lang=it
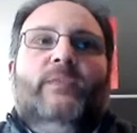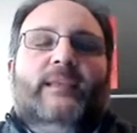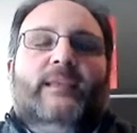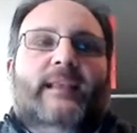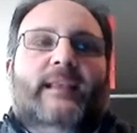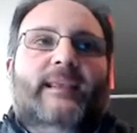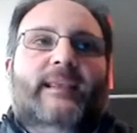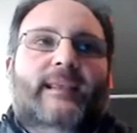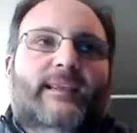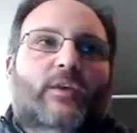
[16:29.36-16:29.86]

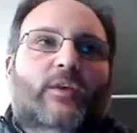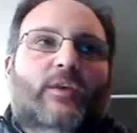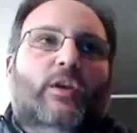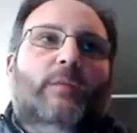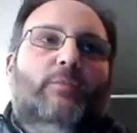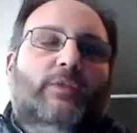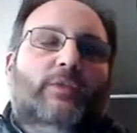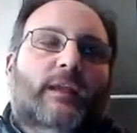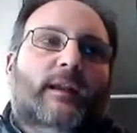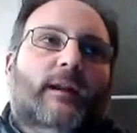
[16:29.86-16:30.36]
se il rischio
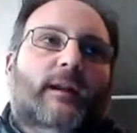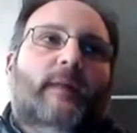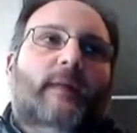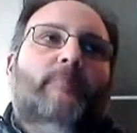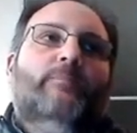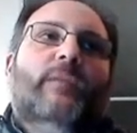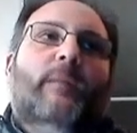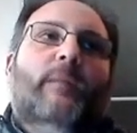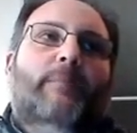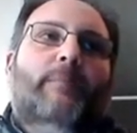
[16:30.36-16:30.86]
di
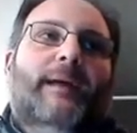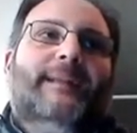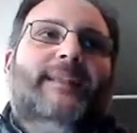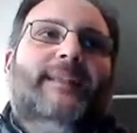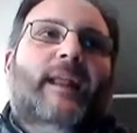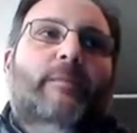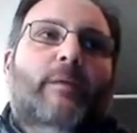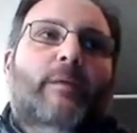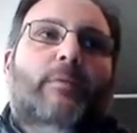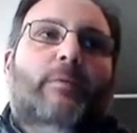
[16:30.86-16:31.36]
poter
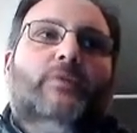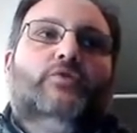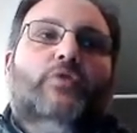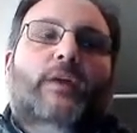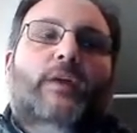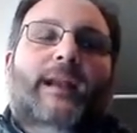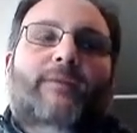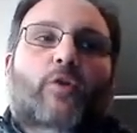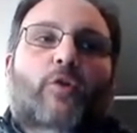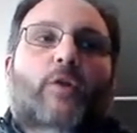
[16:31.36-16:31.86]
perdere il mio posto
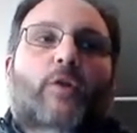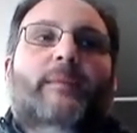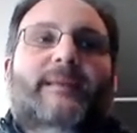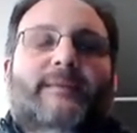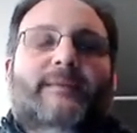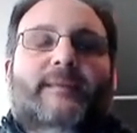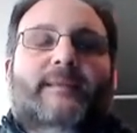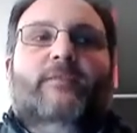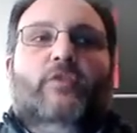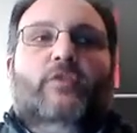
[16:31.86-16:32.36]
di lavoro, mi
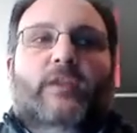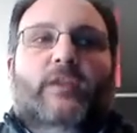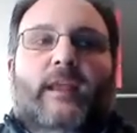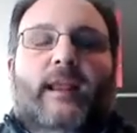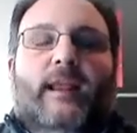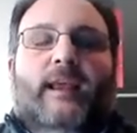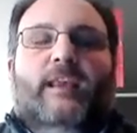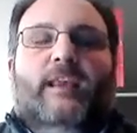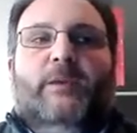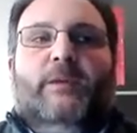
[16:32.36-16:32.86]
iscrivo negli
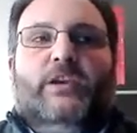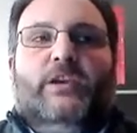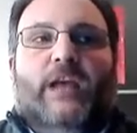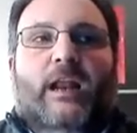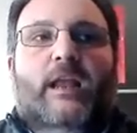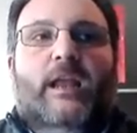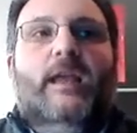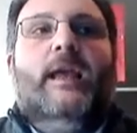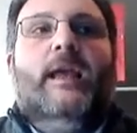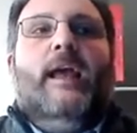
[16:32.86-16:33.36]
elenchi
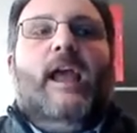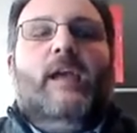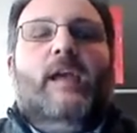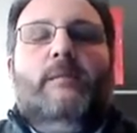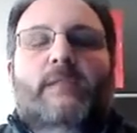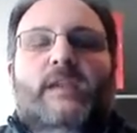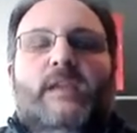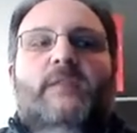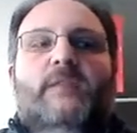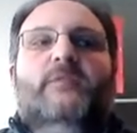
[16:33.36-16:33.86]
speciali e
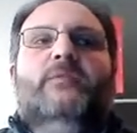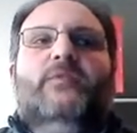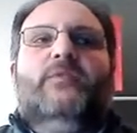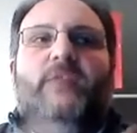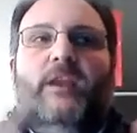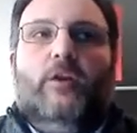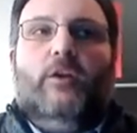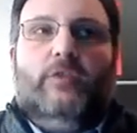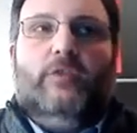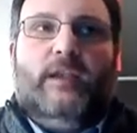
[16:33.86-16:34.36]
mi infilo